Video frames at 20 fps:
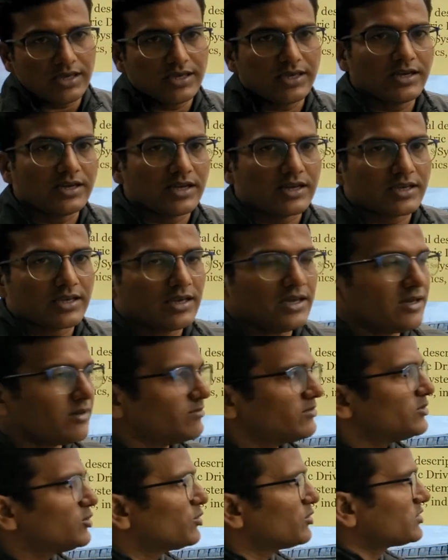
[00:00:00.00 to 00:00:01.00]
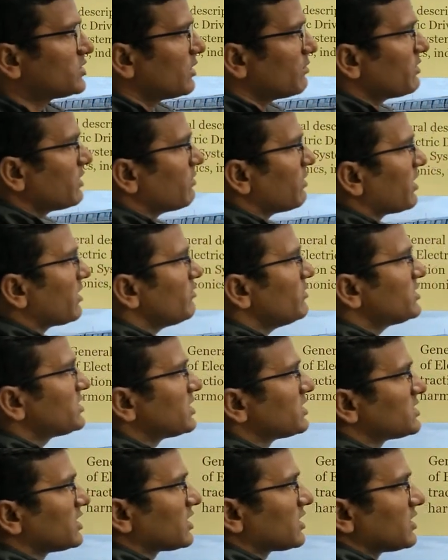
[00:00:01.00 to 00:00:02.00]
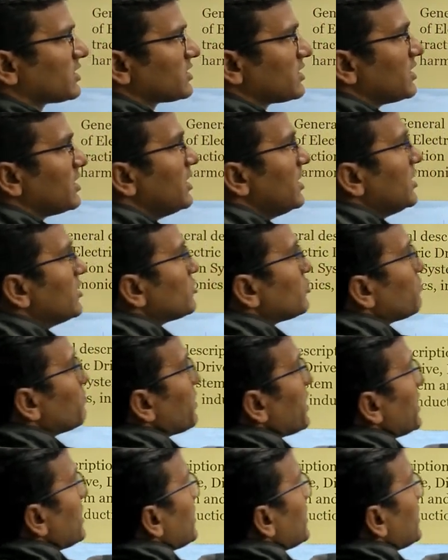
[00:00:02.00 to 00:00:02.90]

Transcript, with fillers: एक एक करके हम दो सबके बारे में चर्चा करते हैं तो